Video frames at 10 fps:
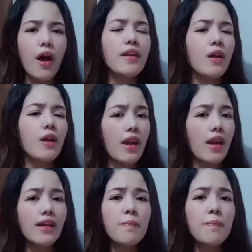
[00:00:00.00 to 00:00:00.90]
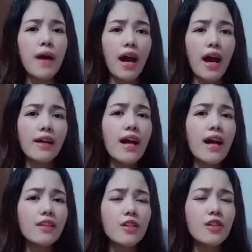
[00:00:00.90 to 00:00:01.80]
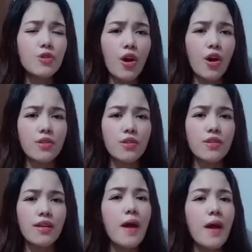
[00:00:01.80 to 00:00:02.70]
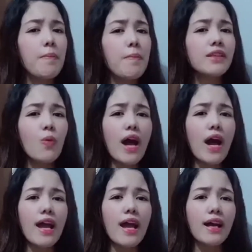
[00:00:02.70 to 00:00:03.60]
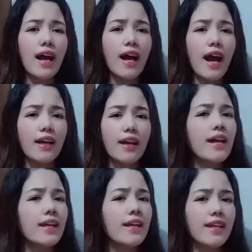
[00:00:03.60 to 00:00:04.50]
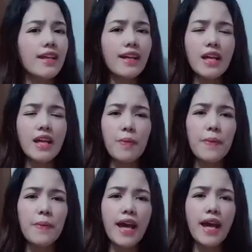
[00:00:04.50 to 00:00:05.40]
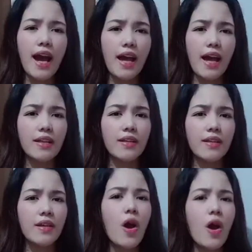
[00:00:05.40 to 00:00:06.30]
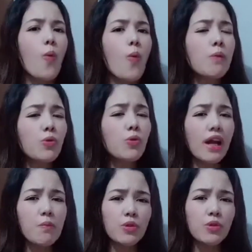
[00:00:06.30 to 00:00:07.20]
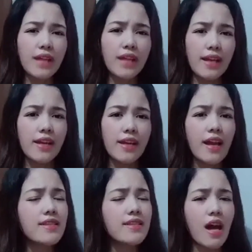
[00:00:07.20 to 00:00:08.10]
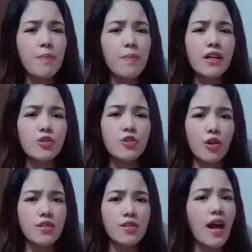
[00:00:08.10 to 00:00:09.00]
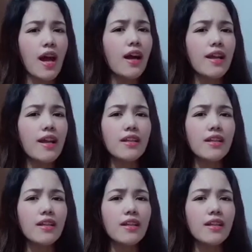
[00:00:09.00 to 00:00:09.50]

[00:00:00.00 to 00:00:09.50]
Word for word: na walang iba ang ating Diyos. Magtiwala ka, hindi ka niya pabayaan. Huwag mong kalimutan ang sabi ng Diyos sa aklat